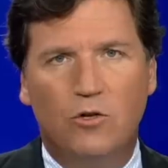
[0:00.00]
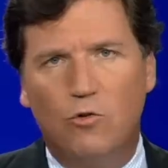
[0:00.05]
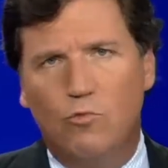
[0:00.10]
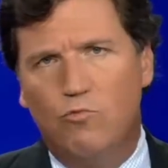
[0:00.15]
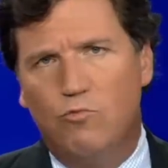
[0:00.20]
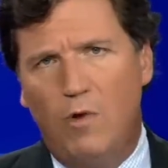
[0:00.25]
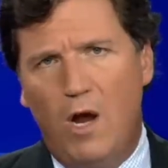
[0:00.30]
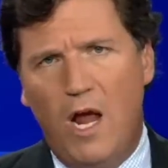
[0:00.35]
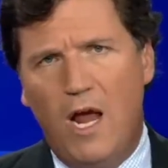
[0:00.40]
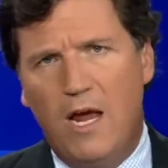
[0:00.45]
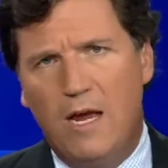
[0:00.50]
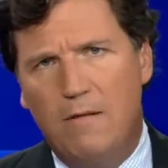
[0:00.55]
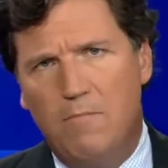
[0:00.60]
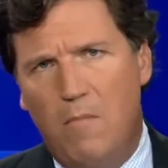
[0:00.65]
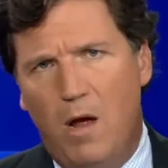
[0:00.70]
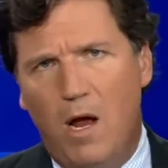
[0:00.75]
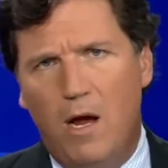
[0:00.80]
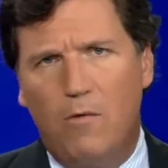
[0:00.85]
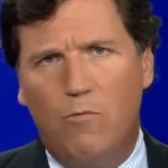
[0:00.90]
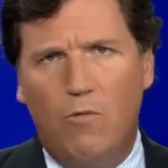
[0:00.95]
Твое
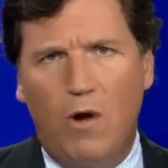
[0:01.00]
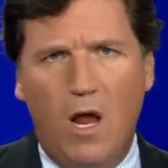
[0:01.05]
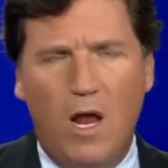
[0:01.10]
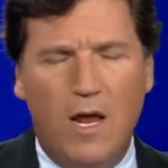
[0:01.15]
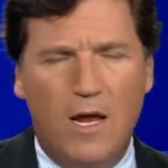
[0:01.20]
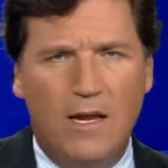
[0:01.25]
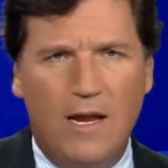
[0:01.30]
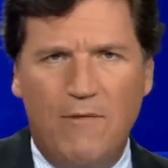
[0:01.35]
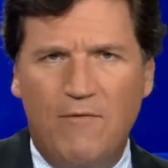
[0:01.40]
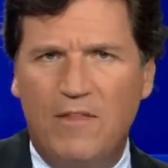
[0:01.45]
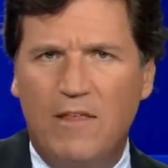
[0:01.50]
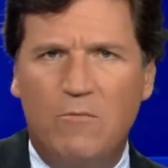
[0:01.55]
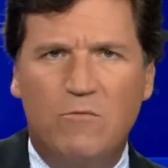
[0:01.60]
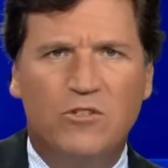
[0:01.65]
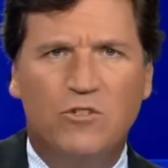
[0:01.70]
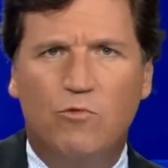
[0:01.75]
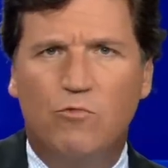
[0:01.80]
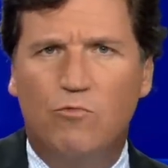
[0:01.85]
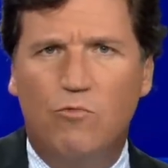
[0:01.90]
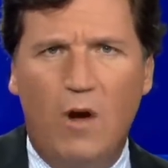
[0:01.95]
право, мое право,
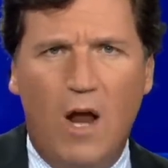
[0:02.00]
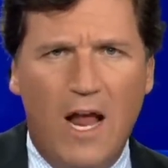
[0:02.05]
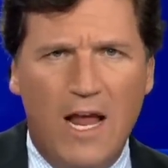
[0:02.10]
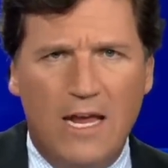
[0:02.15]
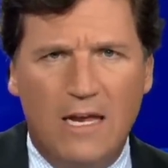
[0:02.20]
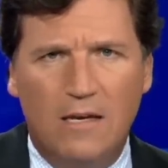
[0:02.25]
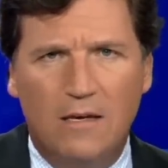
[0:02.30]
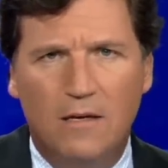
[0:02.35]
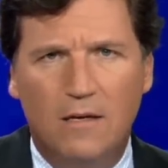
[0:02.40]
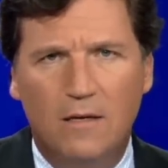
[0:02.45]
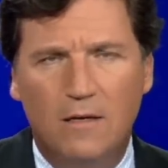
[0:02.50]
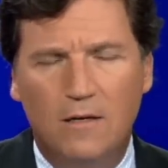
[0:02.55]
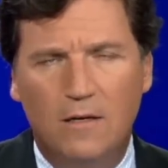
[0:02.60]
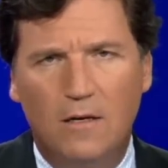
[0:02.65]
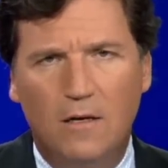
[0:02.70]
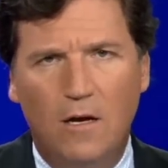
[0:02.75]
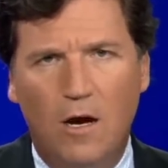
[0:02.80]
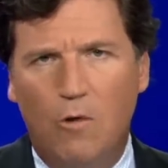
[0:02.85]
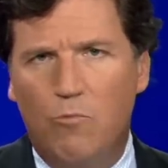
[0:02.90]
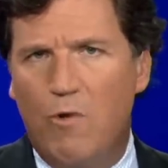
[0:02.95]
все было правом.
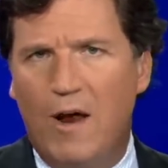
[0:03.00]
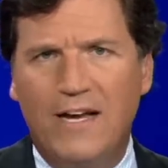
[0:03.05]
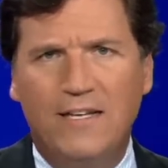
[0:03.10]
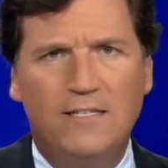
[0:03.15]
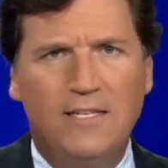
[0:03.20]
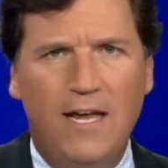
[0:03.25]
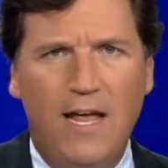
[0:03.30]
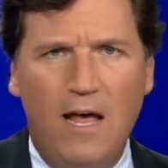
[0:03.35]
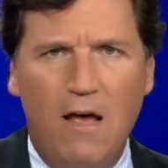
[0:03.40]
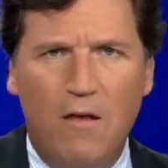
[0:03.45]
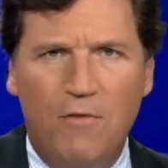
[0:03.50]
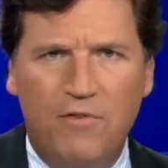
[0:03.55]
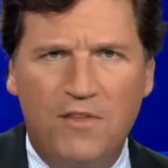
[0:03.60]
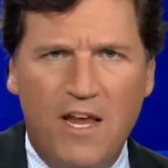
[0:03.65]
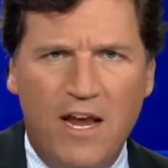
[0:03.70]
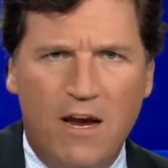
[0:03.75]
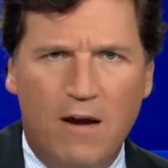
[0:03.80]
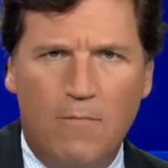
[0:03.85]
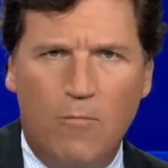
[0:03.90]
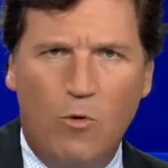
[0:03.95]
Право на
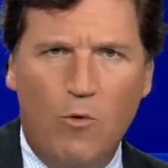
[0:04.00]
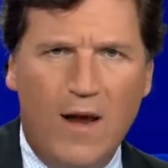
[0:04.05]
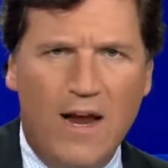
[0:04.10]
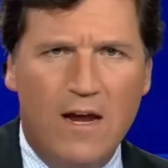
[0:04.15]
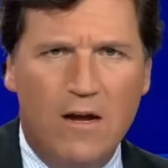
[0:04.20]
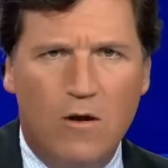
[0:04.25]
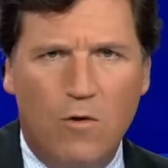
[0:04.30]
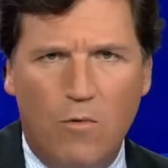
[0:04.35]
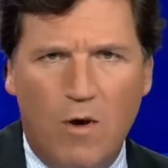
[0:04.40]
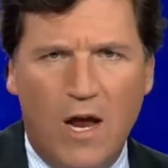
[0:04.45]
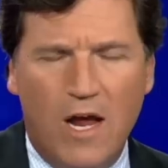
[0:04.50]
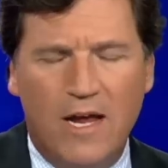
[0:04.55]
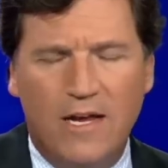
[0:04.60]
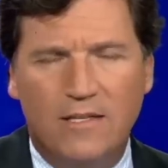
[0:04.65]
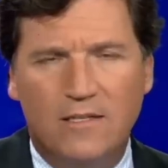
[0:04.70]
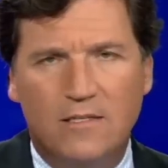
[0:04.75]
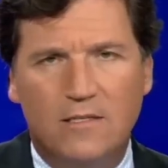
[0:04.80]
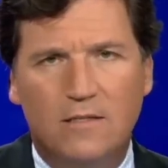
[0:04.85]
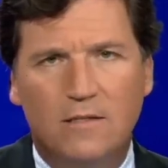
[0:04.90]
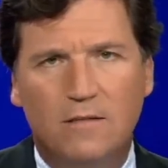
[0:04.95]
здравоохранение, правила
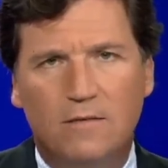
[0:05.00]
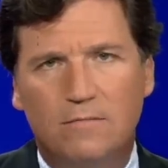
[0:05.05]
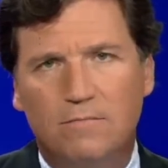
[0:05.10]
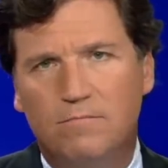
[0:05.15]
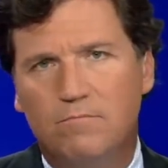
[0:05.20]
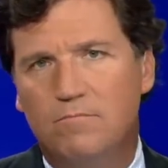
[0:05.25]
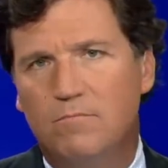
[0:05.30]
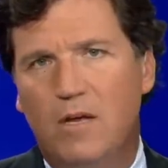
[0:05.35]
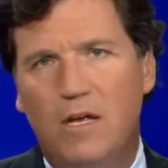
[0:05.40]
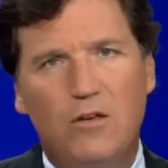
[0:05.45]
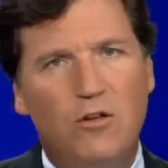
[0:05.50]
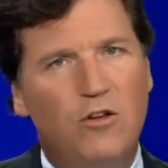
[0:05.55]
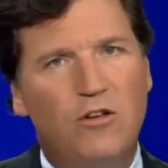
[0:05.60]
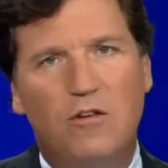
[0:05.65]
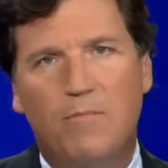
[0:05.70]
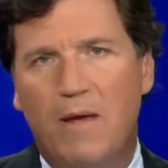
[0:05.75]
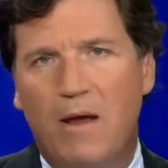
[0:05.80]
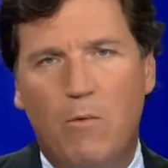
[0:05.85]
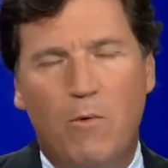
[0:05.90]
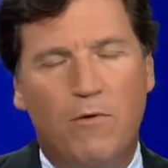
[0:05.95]
Миранды.
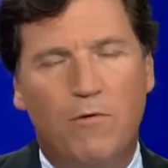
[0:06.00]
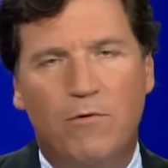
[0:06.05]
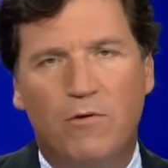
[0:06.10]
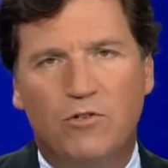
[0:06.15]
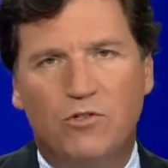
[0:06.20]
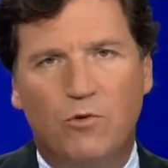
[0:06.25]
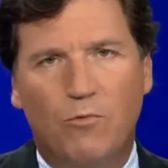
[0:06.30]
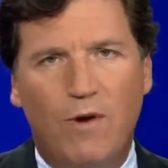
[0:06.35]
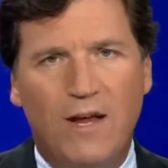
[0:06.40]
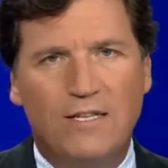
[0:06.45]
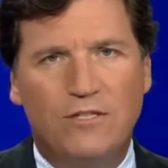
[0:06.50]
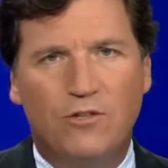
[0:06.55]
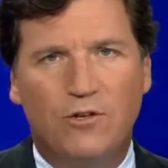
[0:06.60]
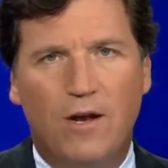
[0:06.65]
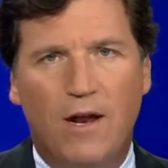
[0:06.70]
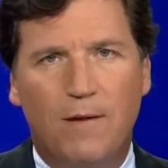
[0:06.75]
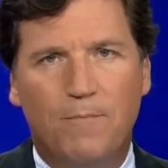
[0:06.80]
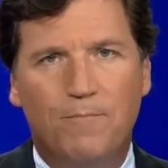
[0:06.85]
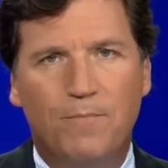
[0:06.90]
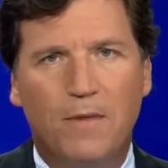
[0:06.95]
Вы не могли ставить эти
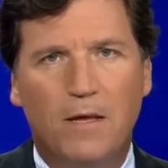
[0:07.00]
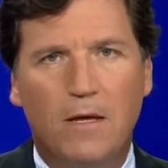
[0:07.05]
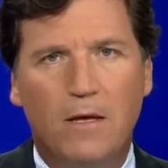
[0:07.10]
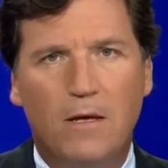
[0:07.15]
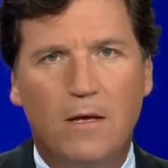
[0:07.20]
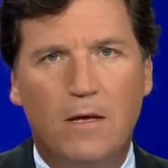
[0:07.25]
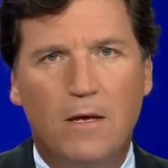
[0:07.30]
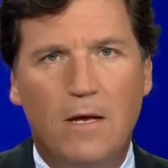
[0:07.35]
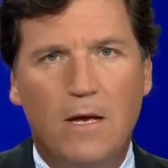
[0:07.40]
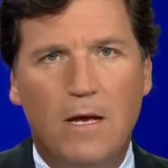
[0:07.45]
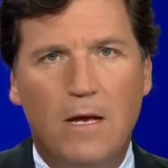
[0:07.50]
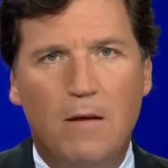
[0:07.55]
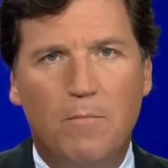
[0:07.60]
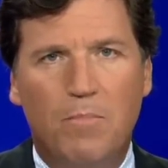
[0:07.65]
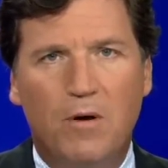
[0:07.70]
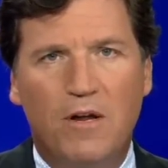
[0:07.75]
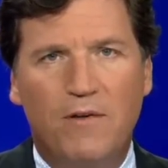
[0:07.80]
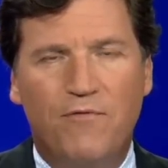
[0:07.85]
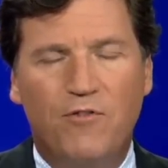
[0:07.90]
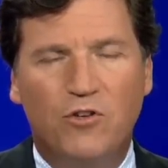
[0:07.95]
права под сомнение.
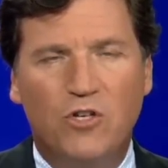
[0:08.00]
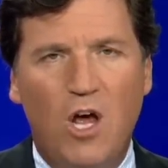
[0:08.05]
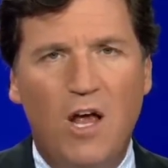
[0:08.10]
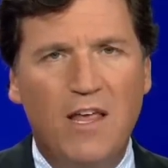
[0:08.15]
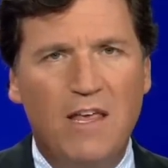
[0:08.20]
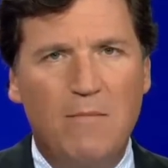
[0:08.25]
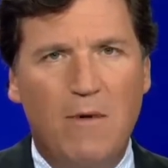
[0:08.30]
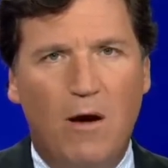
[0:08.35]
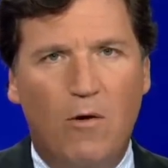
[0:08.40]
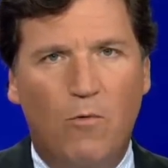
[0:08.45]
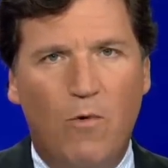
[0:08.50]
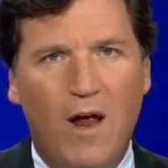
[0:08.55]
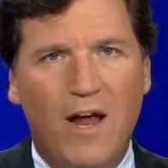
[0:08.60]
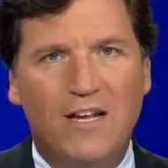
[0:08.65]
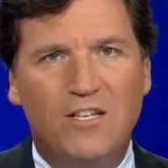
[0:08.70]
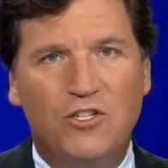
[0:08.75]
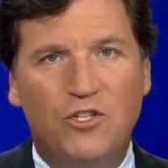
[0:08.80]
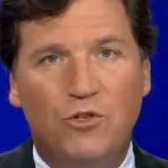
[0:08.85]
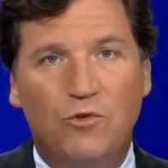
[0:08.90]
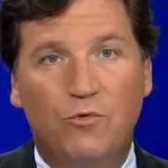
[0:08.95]
Но говоря о
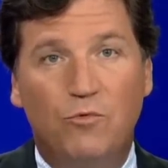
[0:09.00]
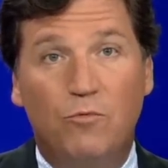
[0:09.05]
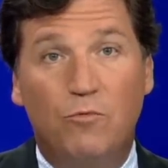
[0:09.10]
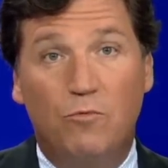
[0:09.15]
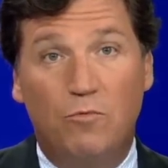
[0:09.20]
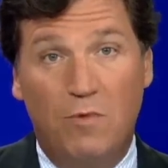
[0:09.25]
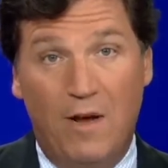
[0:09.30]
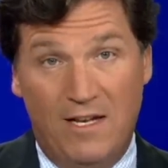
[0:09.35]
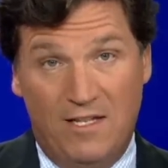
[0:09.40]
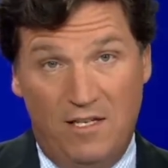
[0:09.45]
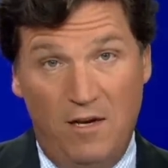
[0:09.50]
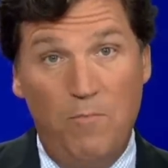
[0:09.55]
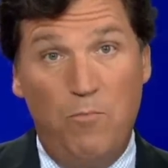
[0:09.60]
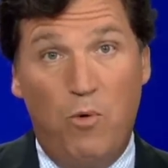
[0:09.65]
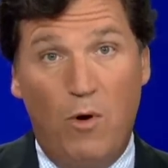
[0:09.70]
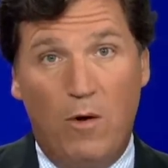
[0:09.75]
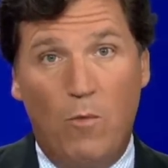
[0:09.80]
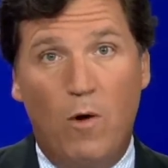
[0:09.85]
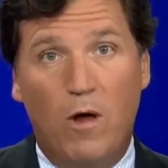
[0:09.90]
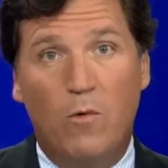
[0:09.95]
правах, вы в какой-то момент
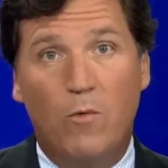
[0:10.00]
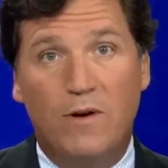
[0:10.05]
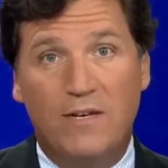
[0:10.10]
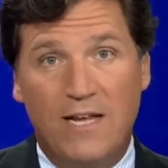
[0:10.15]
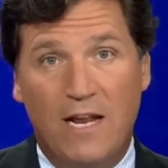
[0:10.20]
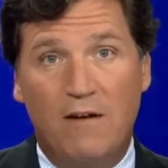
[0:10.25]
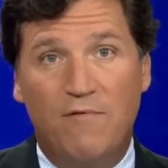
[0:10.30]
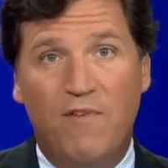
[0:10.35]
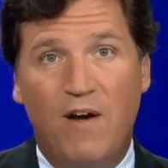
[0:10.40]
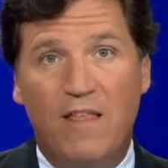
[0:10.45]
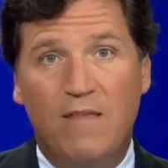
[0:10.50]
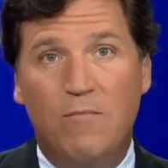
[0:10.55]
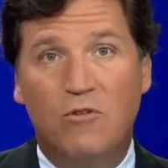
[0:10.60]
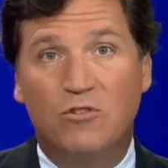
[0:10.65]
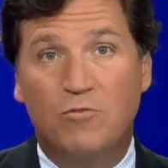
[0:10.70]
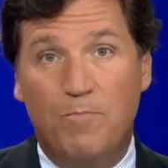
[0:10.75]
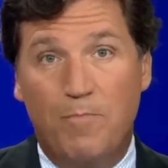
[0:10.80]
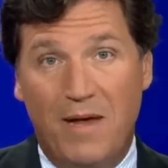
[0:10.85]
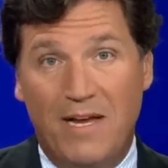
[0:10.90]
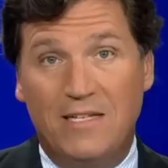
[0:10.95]
захотите определить
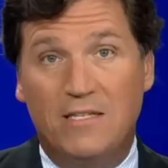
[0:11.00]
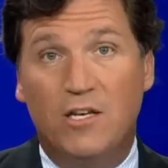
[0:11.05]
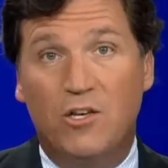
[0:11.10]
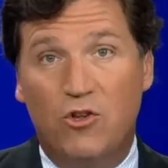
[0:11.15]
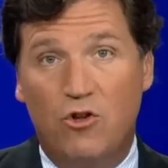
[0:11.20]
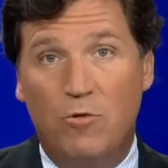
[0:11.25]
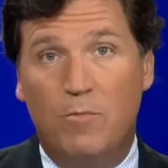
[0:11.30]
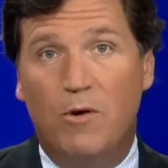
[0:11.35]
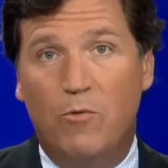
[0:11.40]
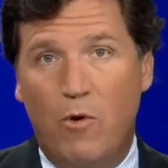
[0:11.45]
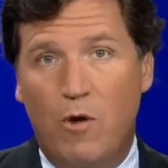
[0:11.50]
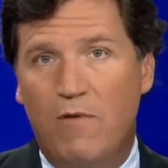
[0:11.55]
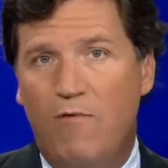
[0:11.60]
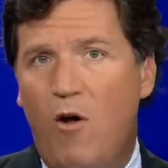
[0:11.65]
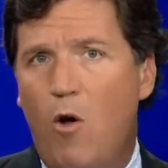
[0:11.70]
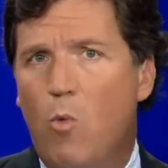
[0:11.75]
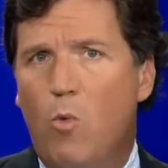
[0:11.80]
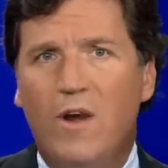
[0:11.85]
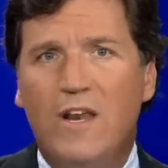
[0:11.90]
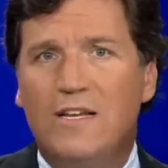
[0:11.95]
основное право
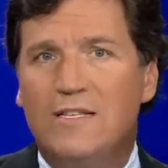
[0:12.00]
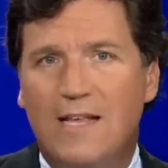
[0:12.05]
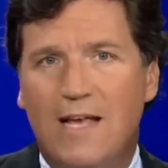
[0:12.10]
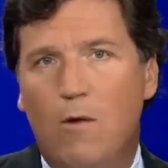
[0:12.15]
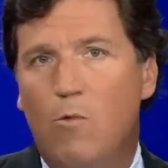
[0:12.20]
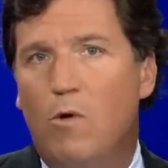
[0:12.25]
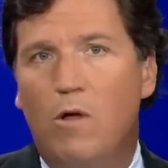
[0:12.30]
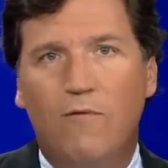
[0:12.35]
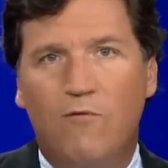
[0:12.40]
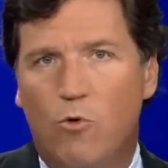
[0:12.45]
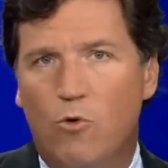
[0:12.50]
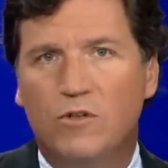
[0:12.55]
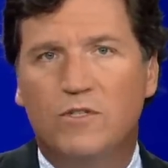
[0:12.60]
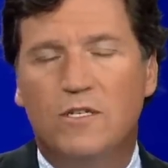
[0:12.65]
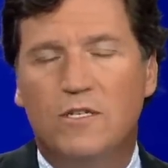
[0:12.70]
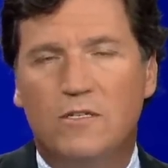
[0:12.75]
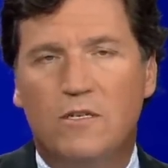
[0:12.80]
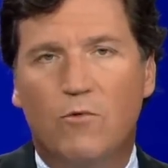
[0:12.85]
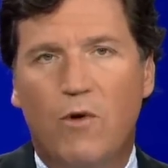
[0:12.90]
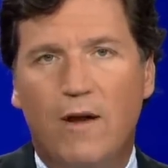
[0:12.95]
человека. Что это?
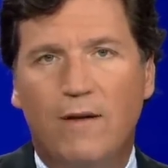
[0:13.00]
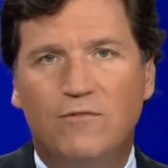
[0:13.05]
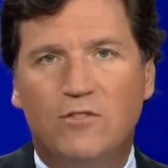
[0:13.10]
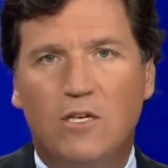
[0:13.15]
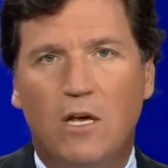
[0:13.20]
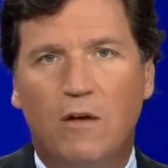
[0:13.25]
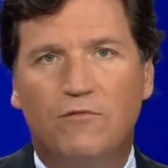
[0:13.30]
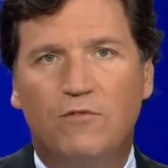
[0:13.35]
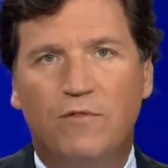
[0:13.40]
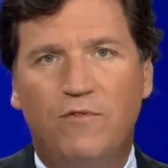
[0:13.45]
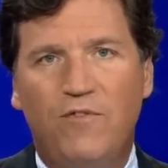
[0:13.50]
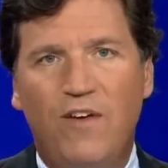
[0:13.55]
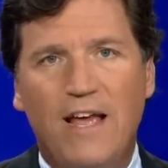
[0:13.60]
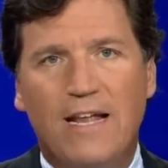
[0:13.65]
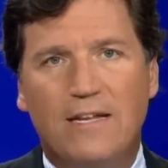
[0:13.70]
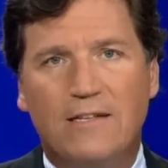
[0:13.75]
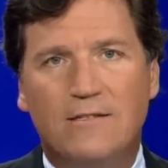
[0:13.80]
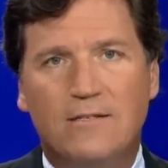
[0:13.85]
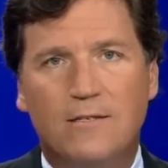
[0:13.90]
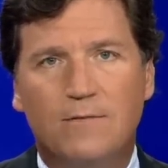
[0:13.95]
Конечно, право на
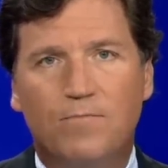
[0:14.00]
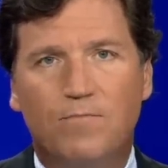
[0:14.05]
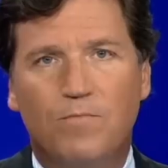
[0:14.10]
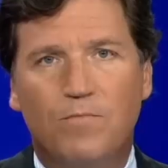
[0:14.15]
самооборону.